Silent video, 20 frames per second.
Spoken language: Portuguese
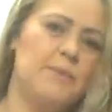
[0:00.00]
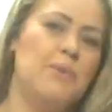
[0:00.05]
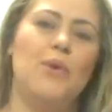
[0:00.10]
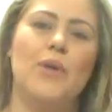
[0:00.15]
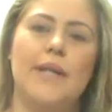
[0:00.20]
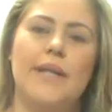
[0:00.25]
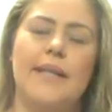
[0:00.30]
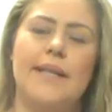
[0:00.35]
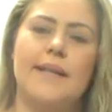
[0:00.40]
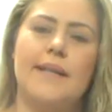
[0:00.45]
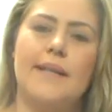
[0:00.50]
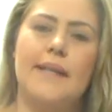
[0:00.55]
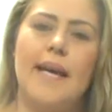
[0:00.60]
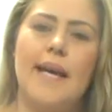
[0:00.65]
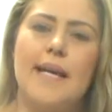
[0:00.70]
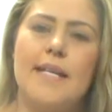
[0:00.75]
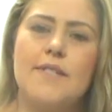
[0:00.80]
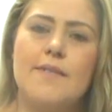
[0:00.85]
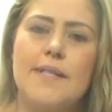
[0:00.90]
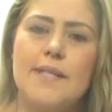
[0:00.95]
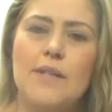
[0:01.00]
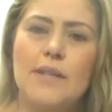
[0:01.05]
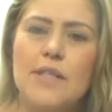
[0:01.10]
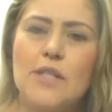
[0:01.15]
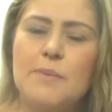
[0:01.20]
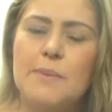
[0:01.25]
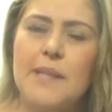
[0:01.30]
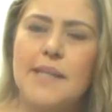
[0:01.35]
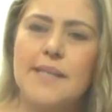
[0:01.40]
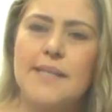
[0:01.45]
Por quê? É, de vez em quando
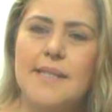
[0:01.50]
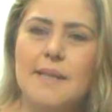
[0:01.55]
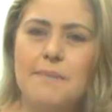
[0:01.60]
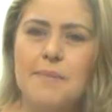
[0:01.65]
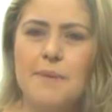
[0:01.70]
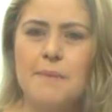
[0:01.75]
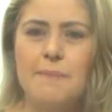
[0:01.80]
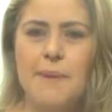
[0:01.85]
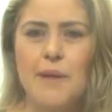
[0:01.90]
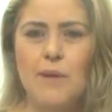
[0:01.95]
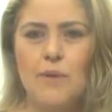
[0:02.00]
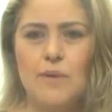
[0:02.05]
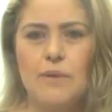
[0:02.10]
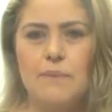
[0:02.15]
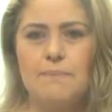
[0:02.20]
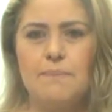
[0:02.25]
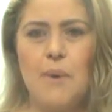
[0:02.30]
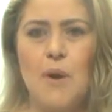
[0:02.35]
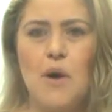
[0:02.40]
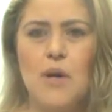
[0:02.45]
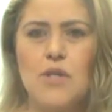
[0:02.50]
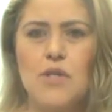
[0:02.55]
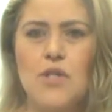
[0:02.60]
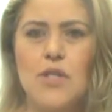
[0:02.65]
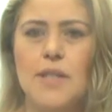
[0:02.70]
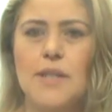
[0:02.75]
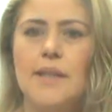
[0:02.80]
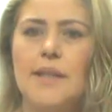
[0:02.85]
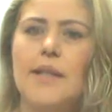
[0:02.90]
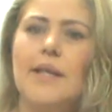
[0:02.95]
as meninas sempre me perguntam,
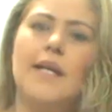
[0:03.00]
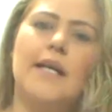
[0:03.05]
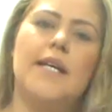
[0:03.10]
poxa,